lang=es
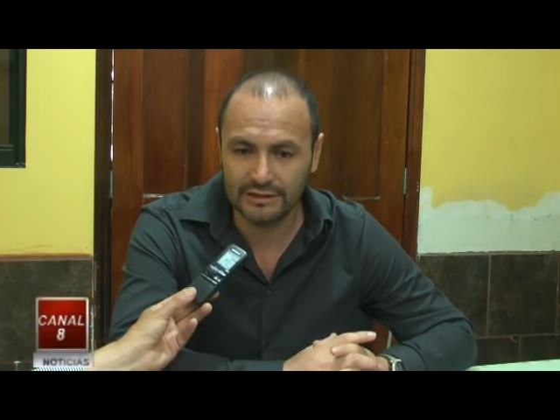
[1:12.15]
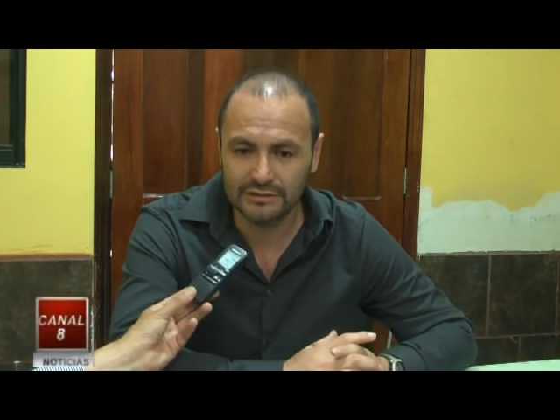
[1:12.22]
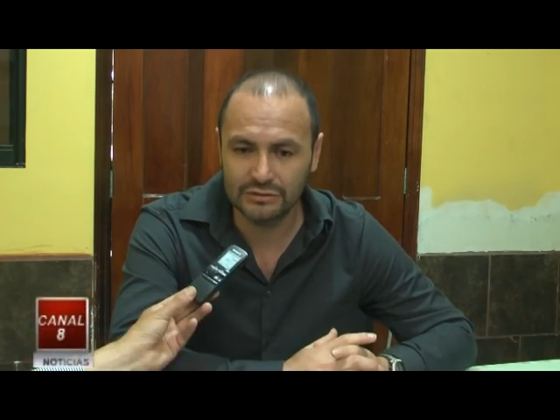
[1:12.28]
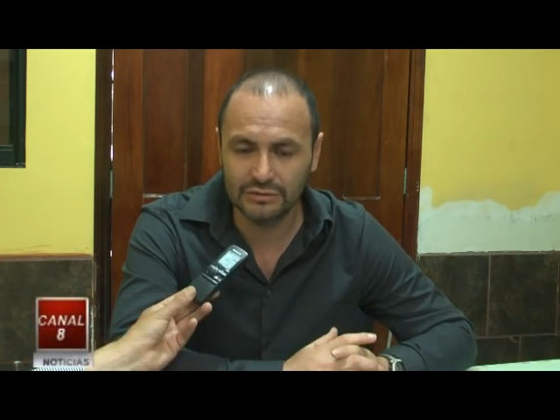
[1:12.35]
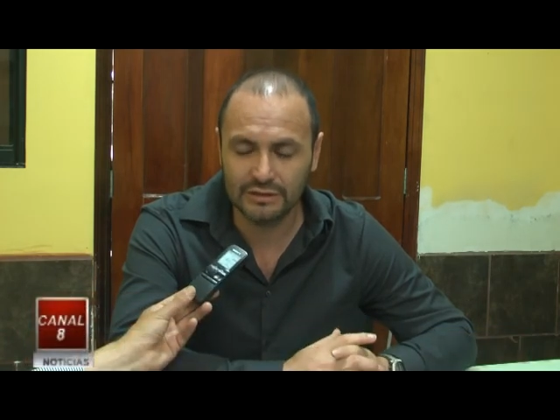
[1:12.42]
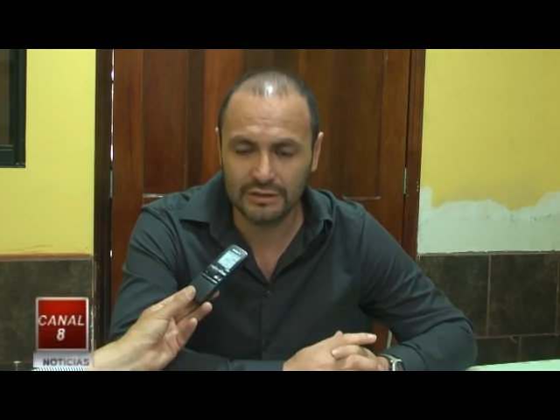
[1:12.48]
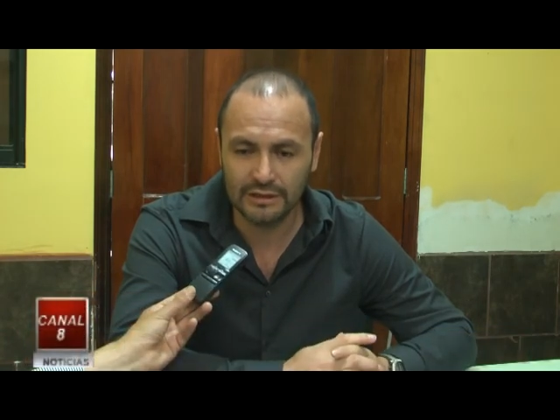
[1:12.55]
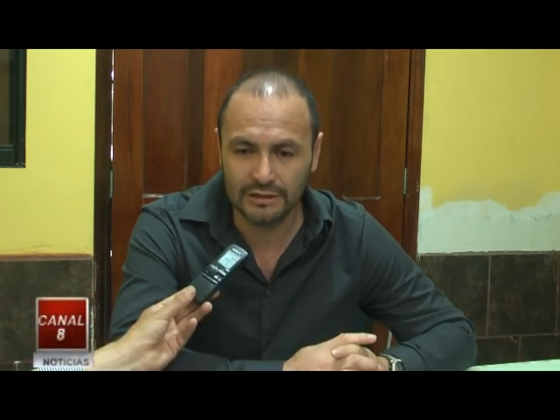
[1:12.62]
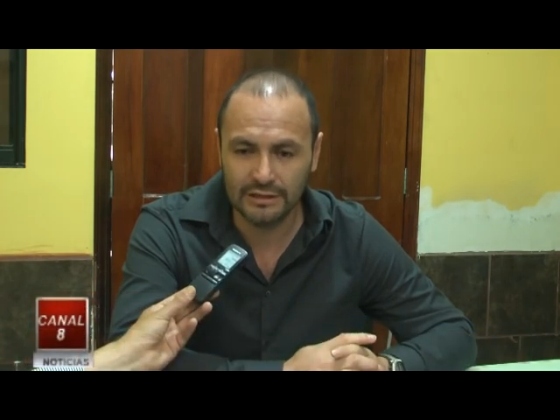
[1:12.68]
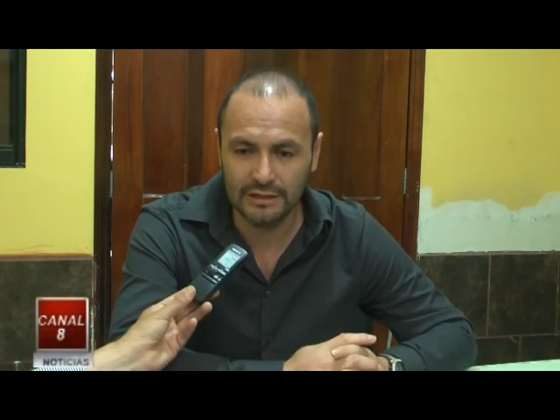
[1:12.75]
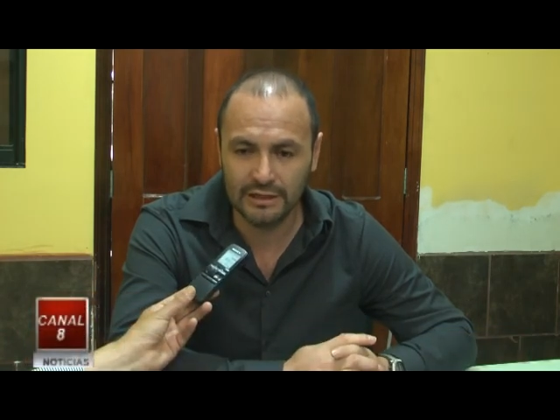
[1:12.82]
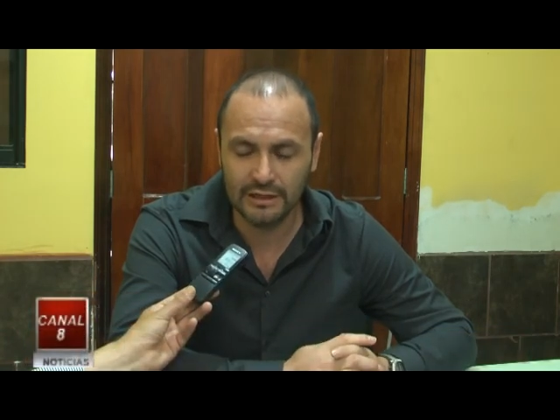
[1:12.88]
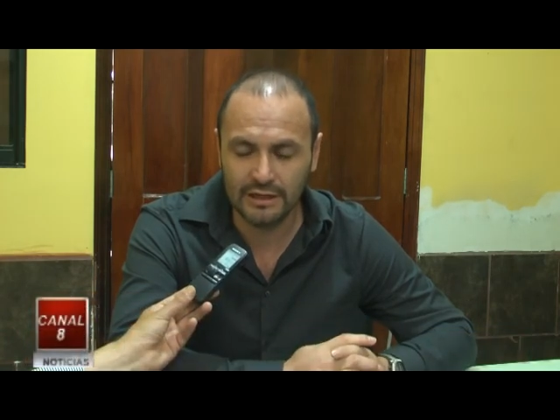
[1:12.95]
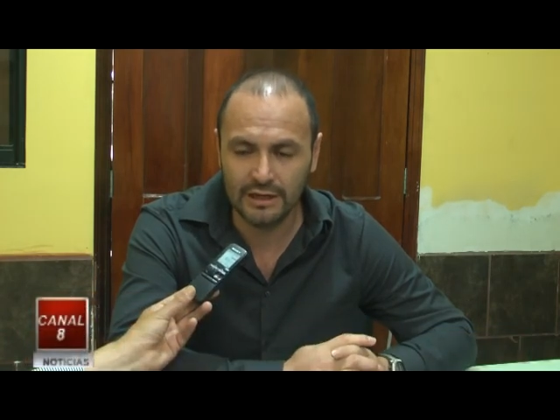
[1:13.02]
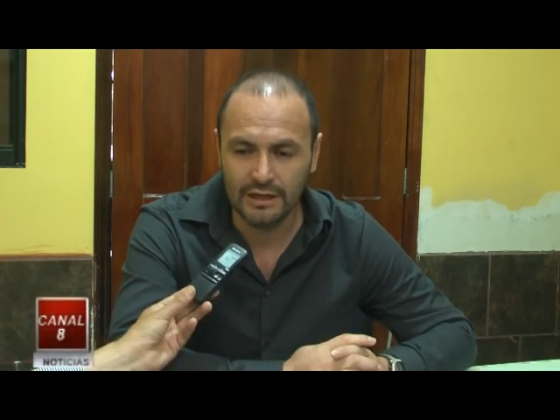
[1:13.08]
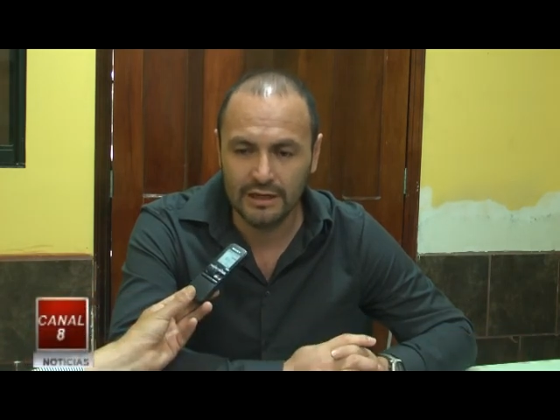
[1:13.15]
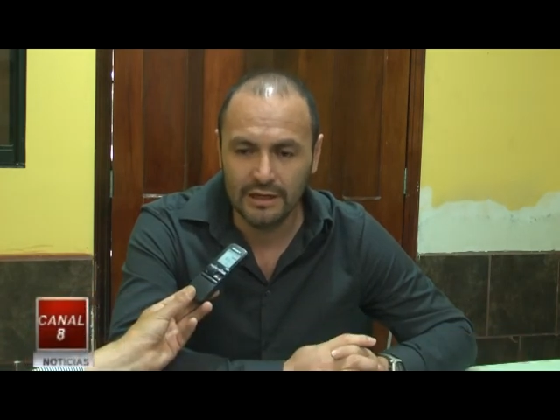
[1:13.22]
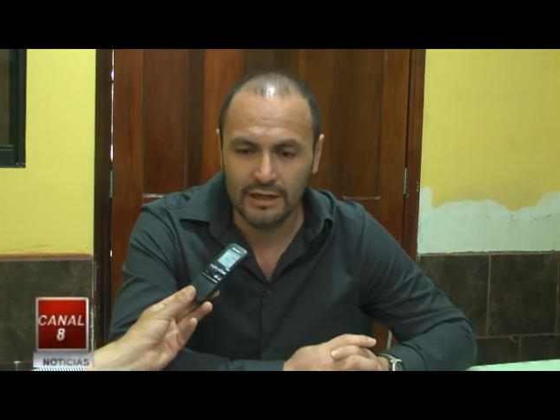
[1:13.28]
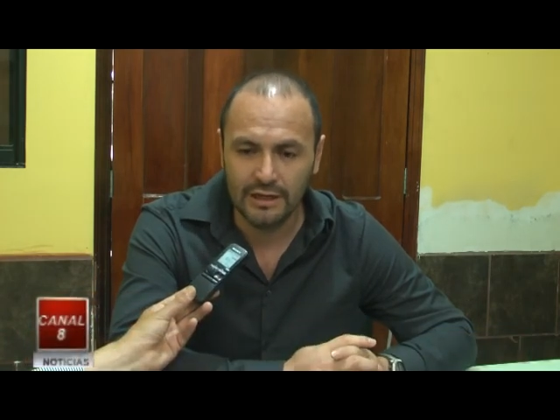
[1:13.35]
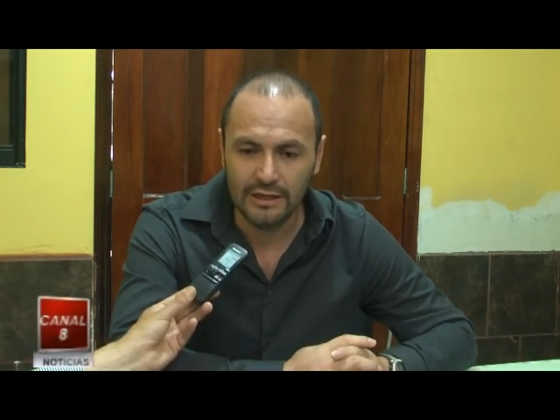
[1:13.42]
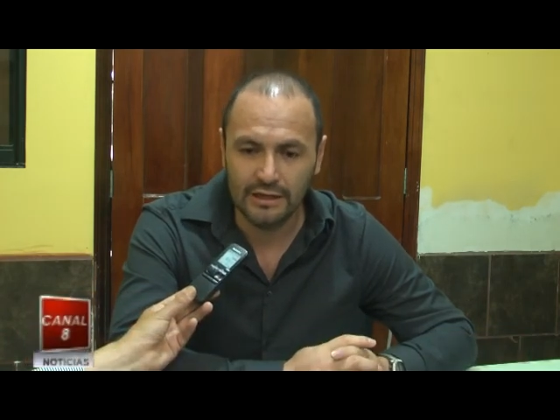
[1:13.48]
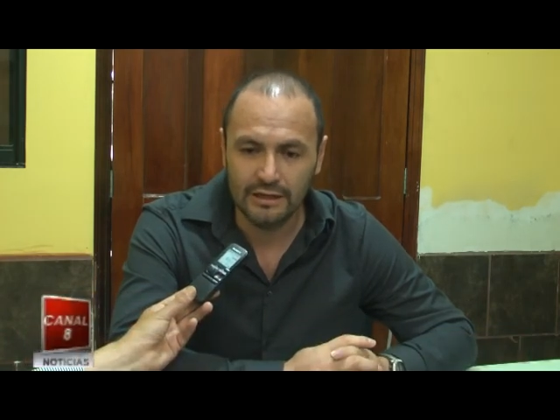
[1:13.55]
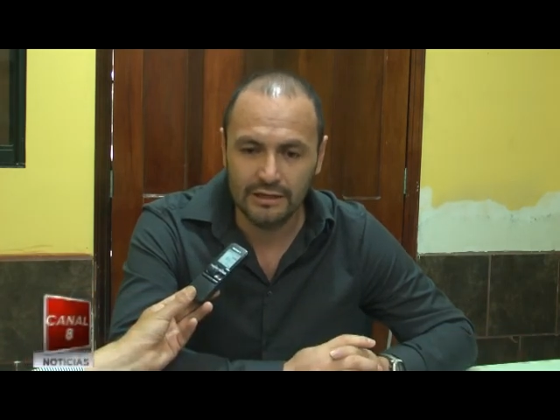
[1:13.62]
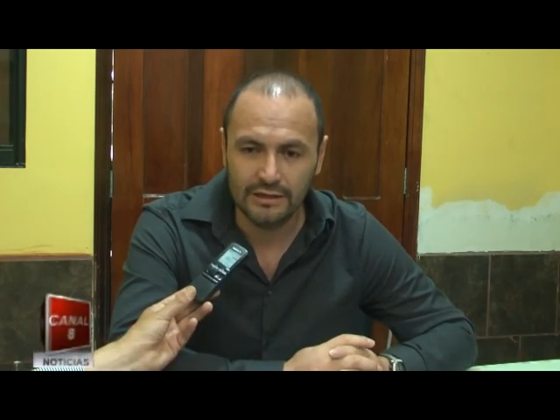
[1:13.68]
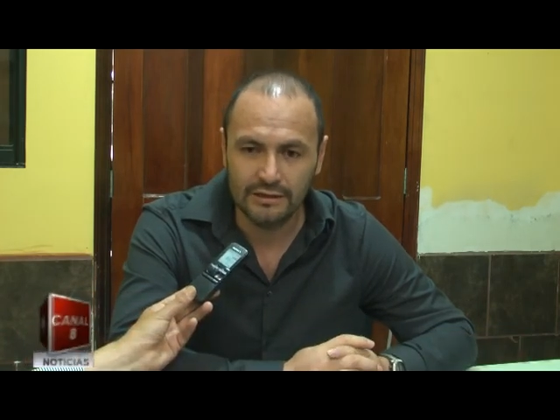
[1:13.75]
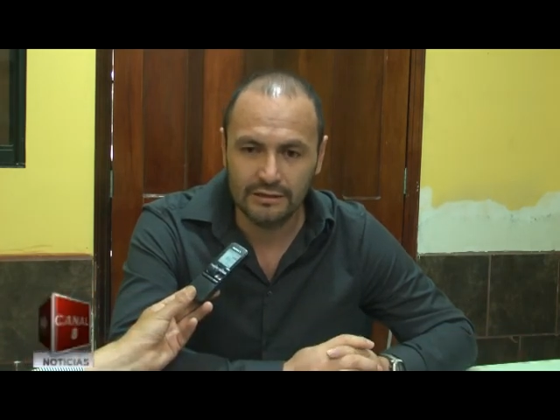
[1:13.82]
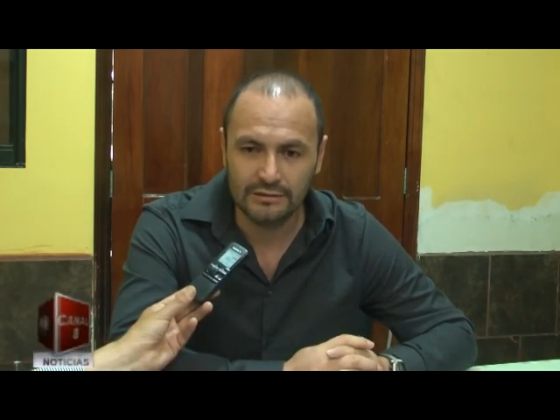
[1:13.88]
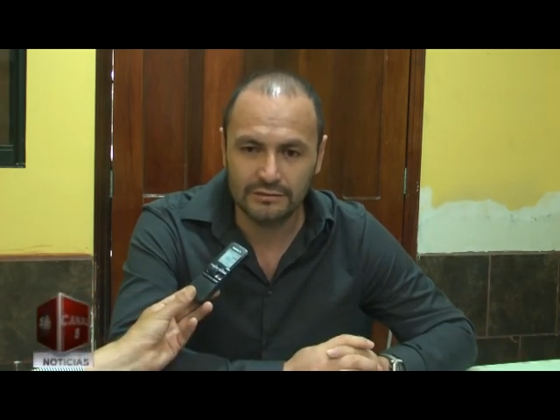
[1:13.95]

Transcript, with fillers: ciudadanía eh,